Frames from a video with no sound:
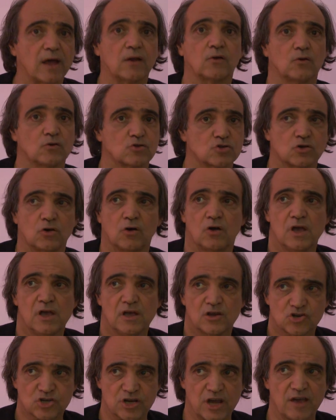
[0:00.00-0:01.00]
non lo so,
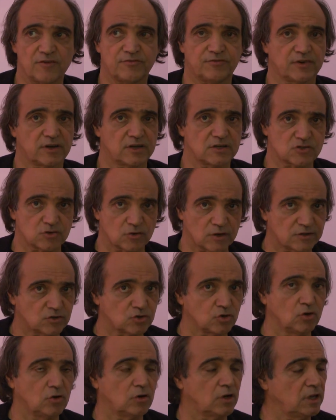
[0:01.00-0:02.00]
chef,
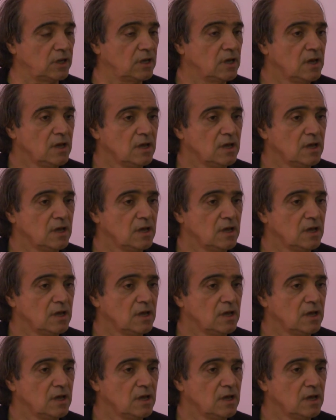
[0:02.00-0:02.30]
ristoratori,